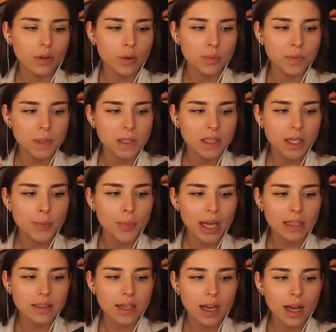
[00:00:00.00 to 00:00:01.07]
warum sie ihn
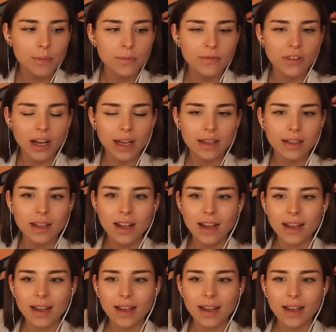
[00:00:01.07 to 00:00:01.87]
gebannt haben, weil